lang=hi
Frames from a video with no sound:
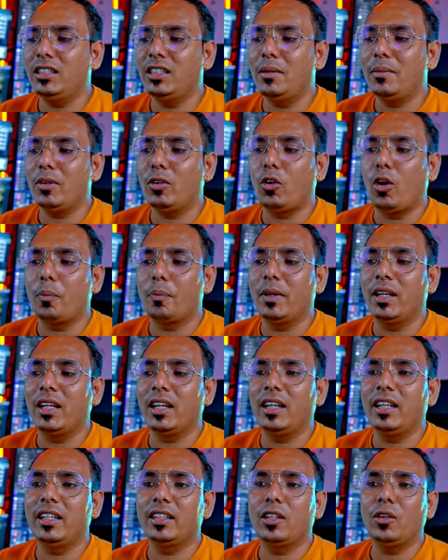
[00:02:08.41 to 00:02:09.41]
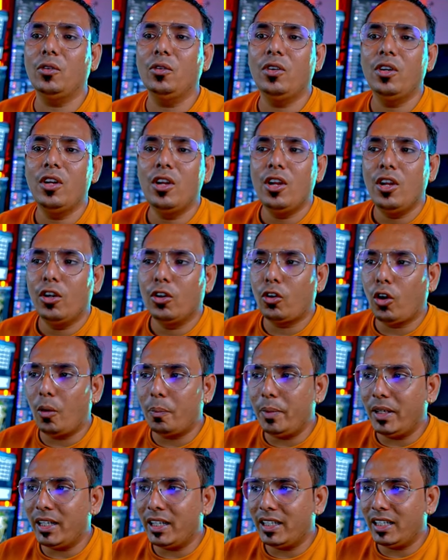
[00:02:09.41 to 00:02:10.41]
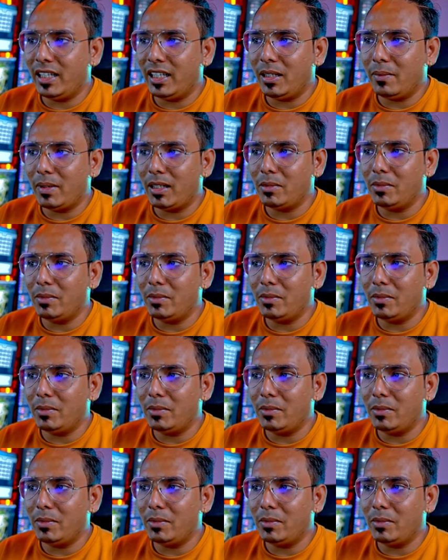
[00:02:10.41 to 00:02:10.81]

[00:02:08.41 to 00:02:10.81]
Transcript: इसे मैं कॉपी कर लेता हूँ कॉपी करने के बाद